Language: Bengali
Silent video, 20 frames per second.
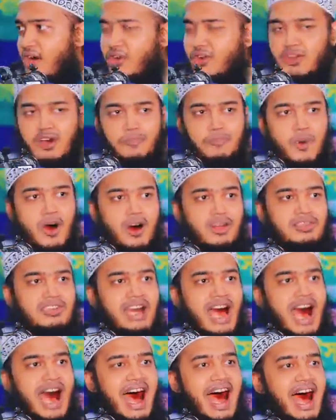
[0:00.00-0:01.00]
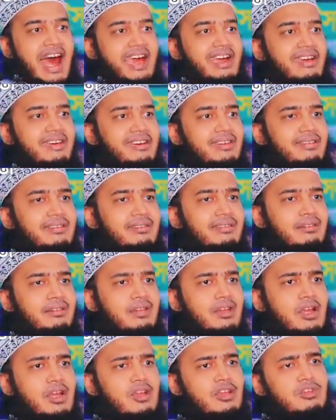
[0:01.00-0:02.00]
কখনো পৌঁছায়
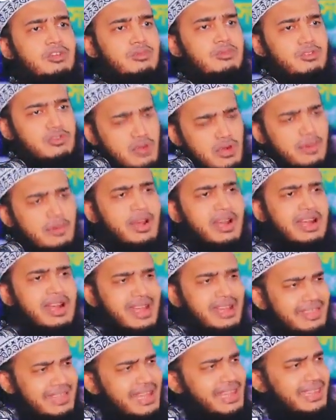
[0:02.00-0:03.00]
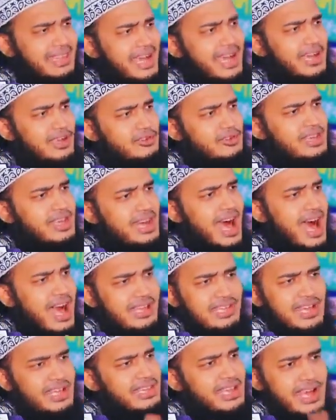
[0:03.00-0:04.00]
জোরে বলেন না দিল থেকে যদি না
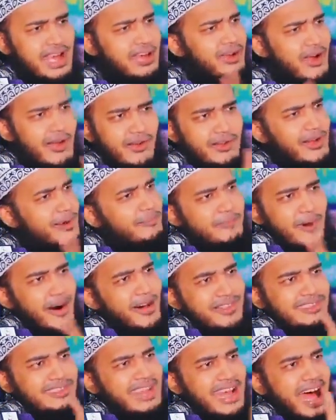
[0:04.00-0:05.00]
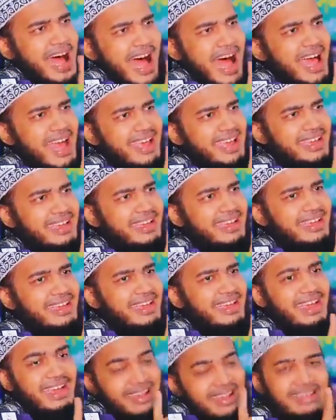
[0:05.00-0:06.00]
আসে দিলে কখনো পৌঁছায়
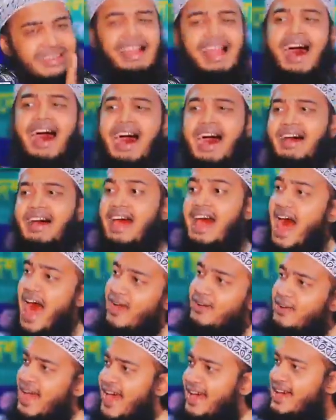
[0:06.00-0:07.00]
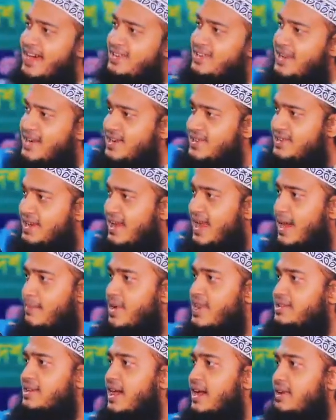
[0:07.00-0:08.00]
না এখন একই জিনিসটা
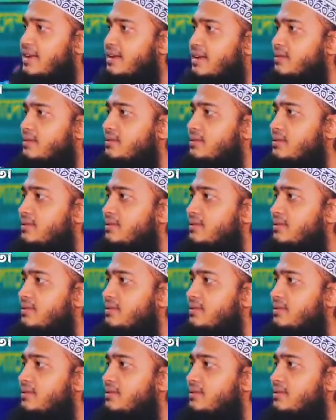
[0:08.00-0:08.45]
নামাজে আনেন